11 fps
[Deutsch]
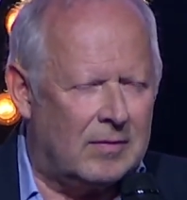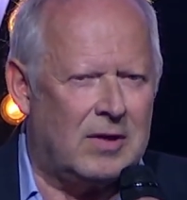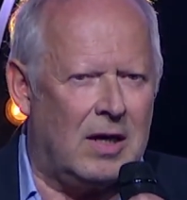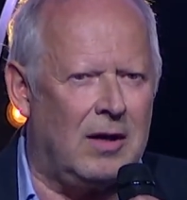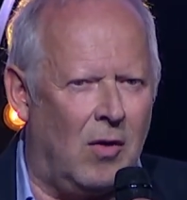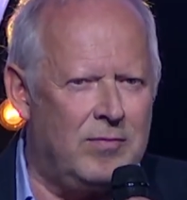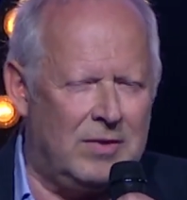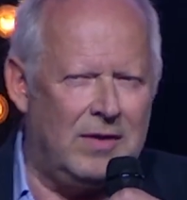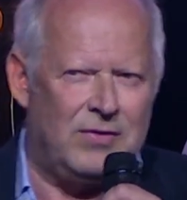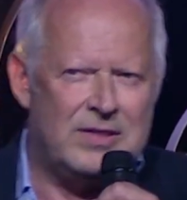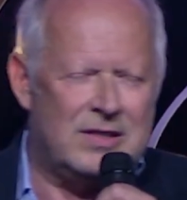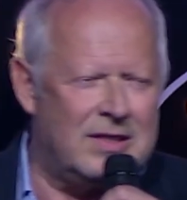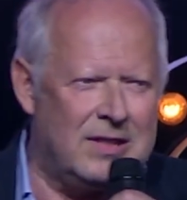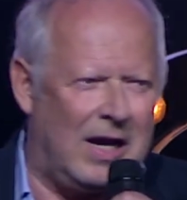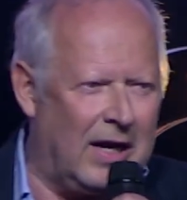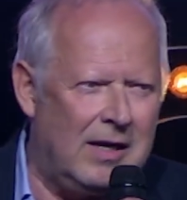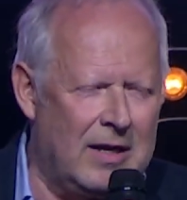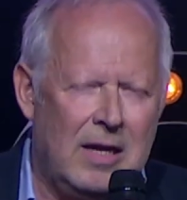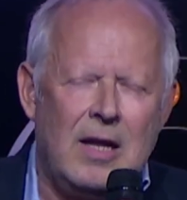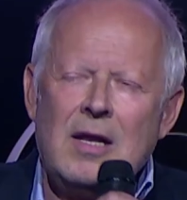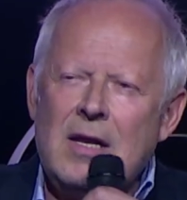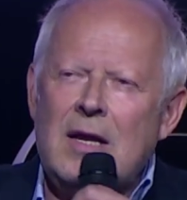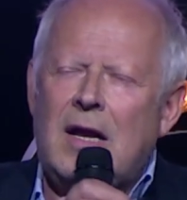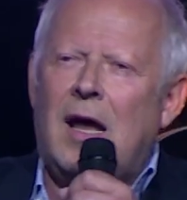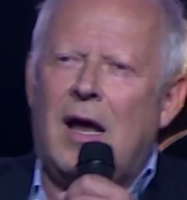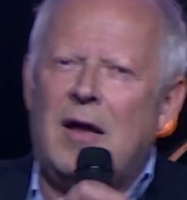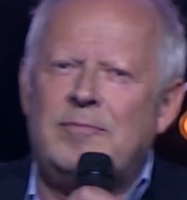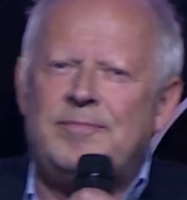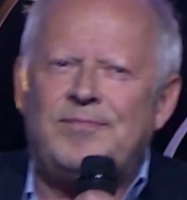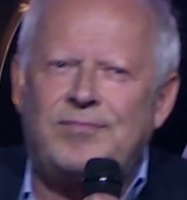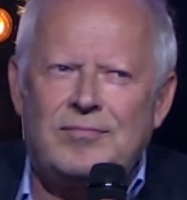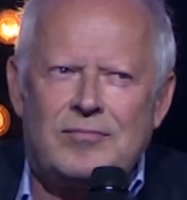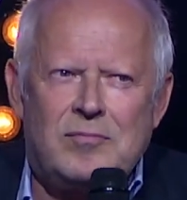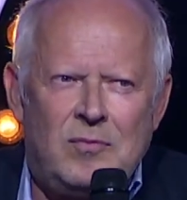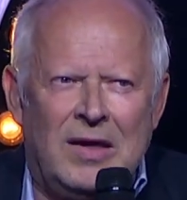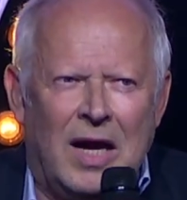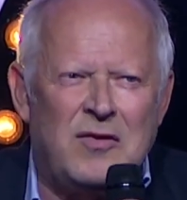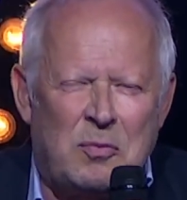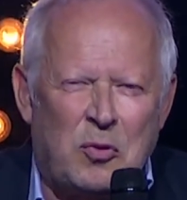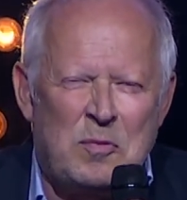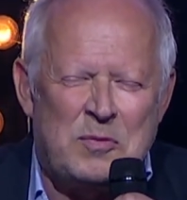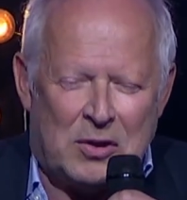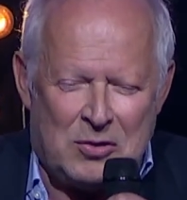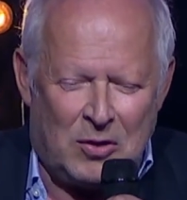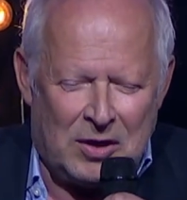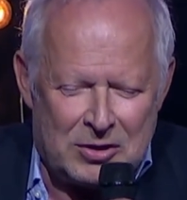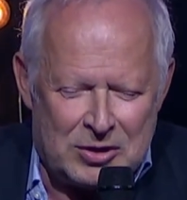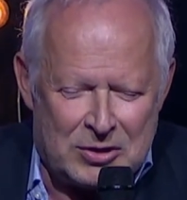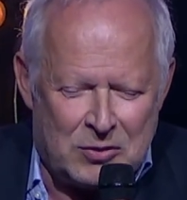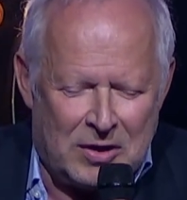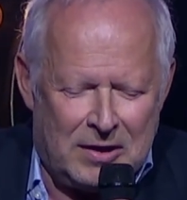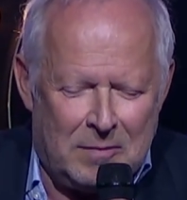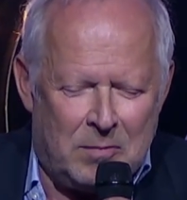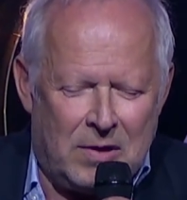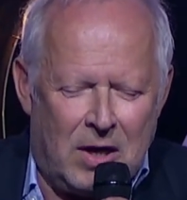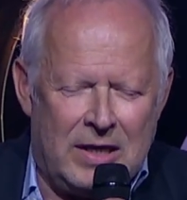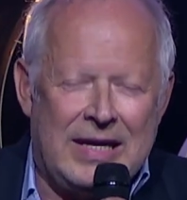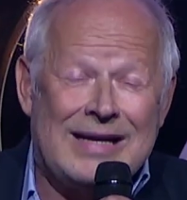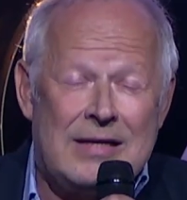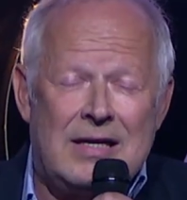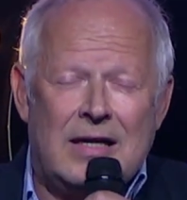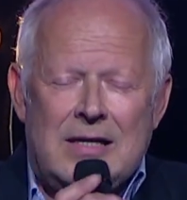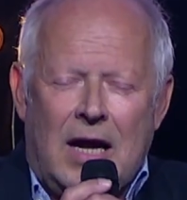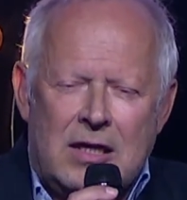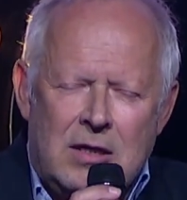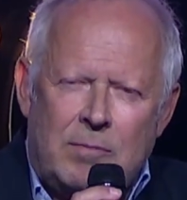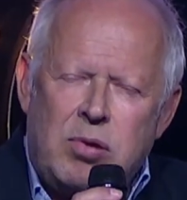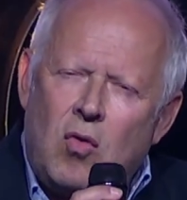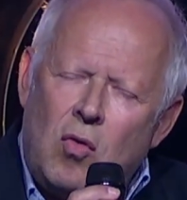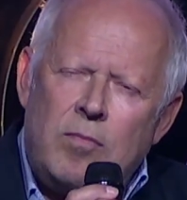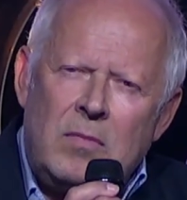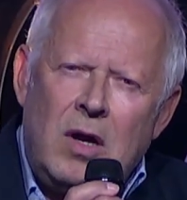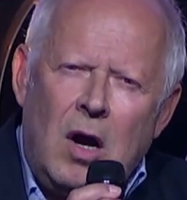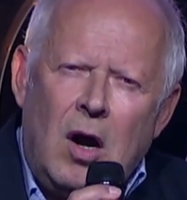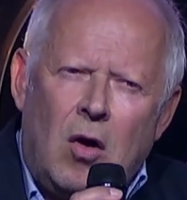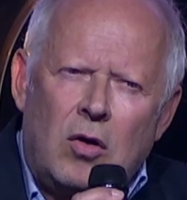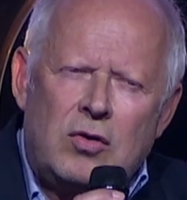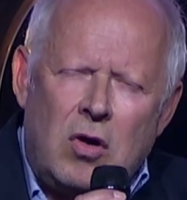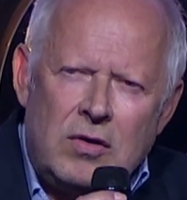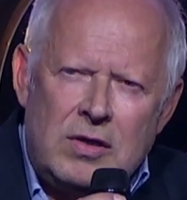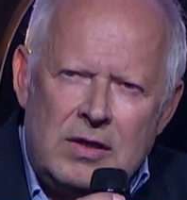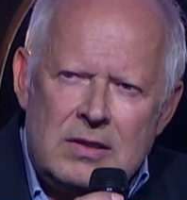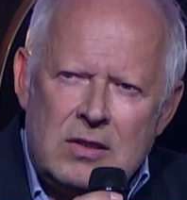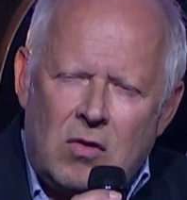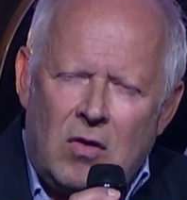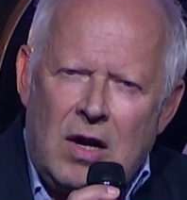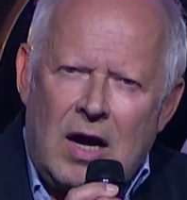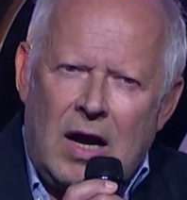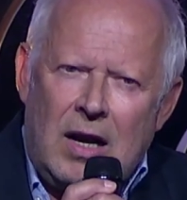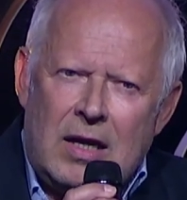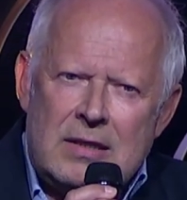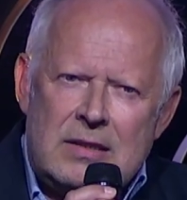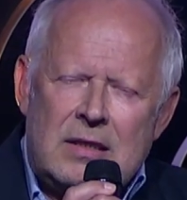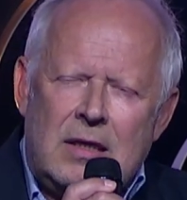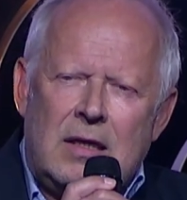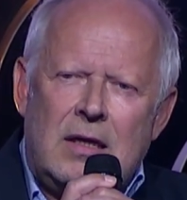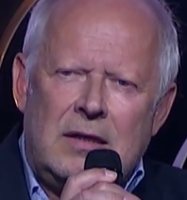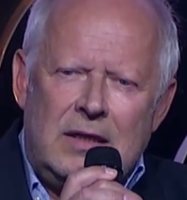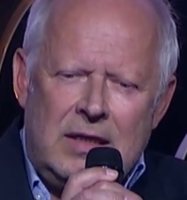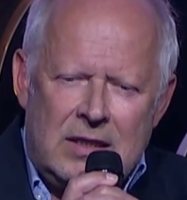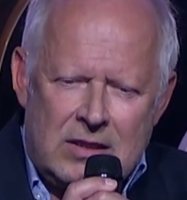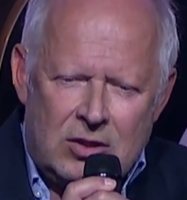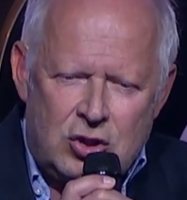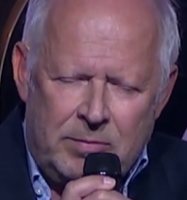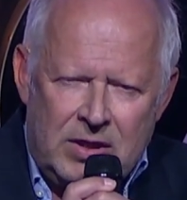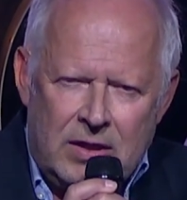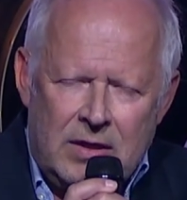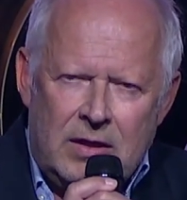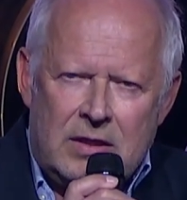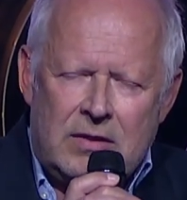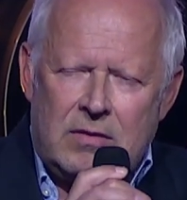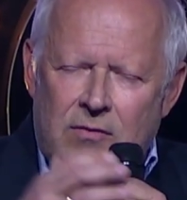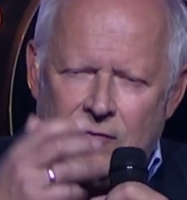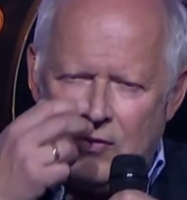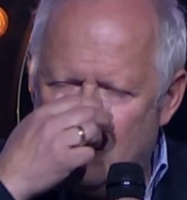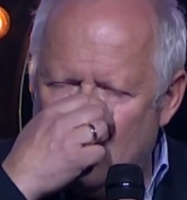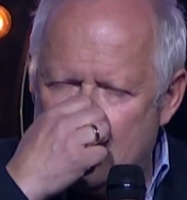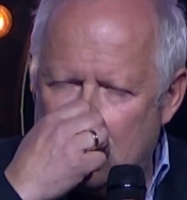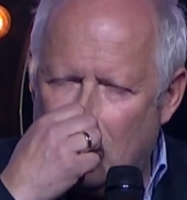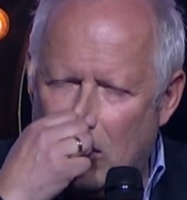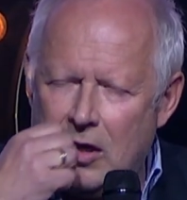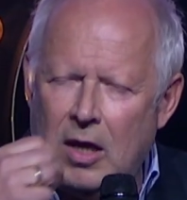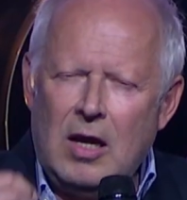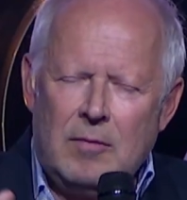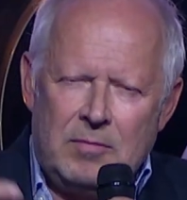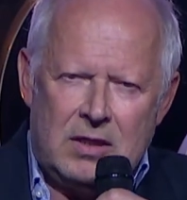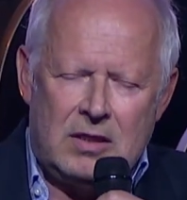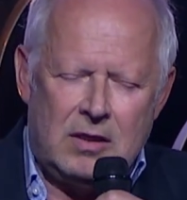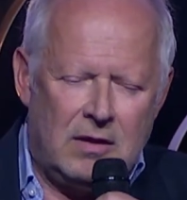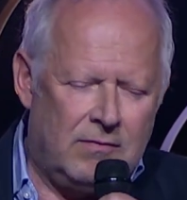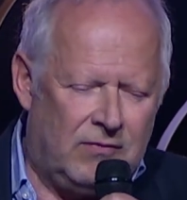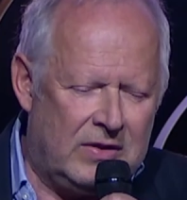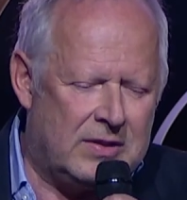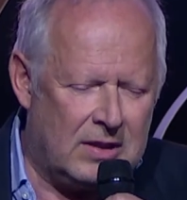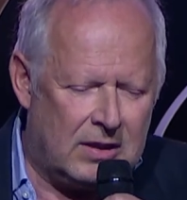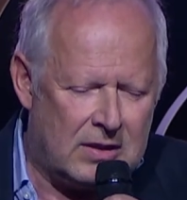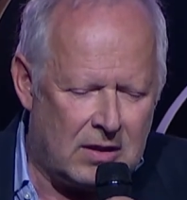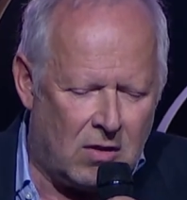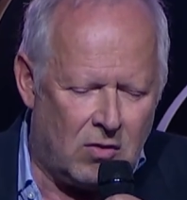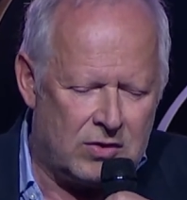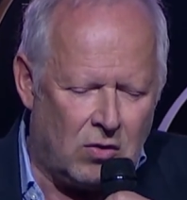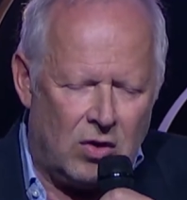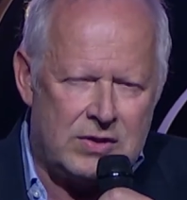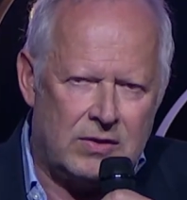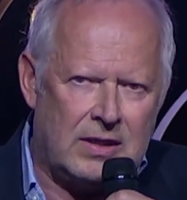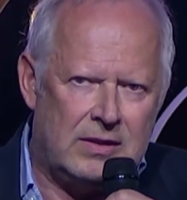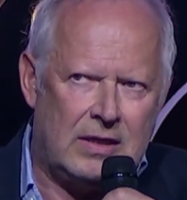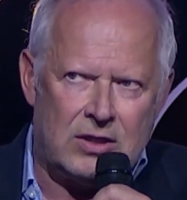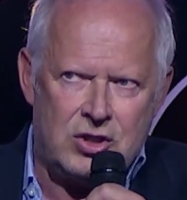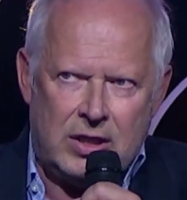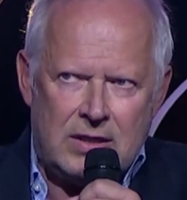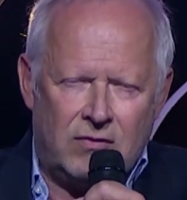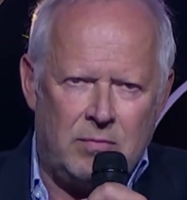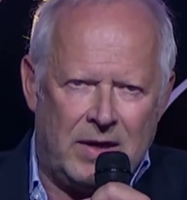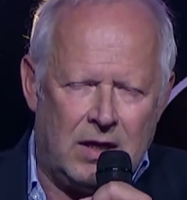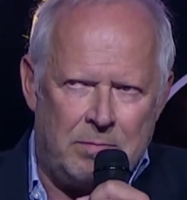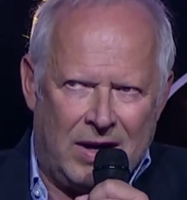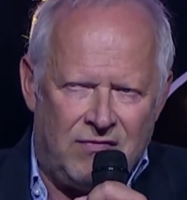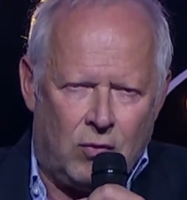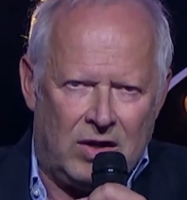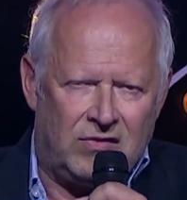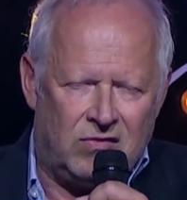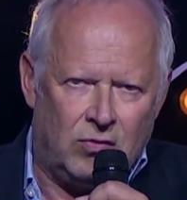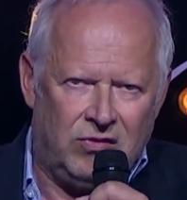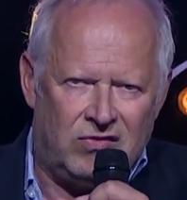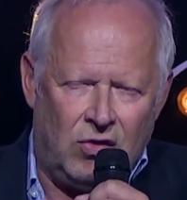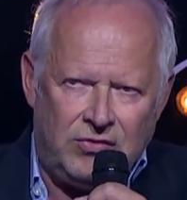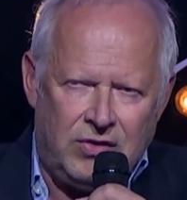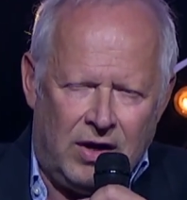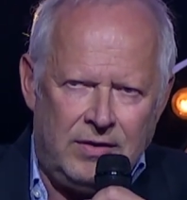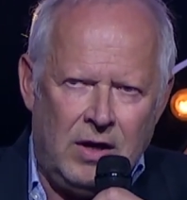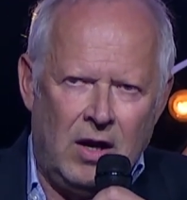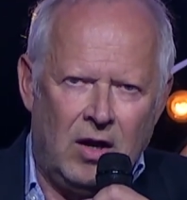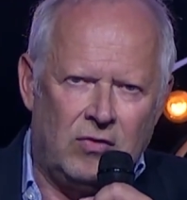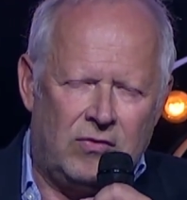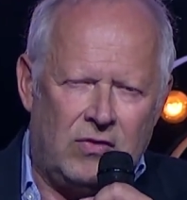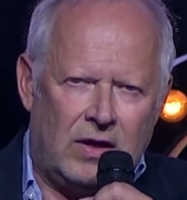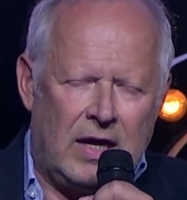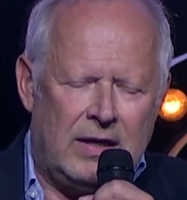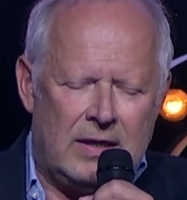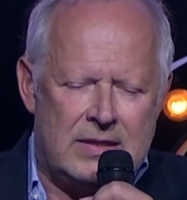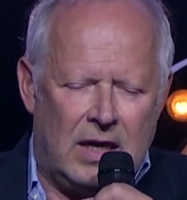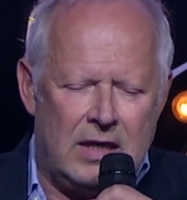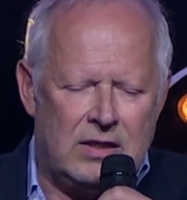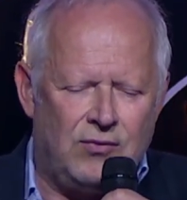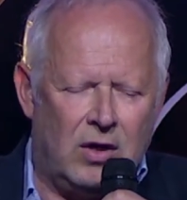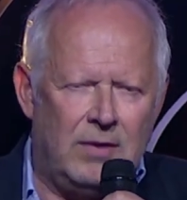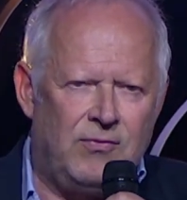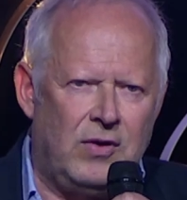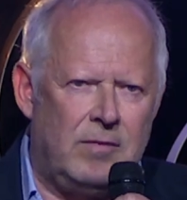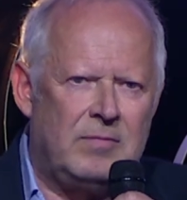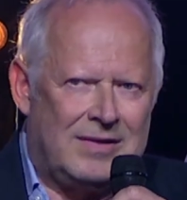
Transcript: genau, ihr wisst es, nein. Ähm, ein ganz berühmter, toller Regisseur nebenbei. Ich hatte dann Theaterproben und konnte diese Rolle Alex äh, nicht spielen. Ich äh, versuchte noch, mich äh, witzig zu äußern, sagte, der steht also bei den Perforationslöchern sozusagen an der Seite von dem Film.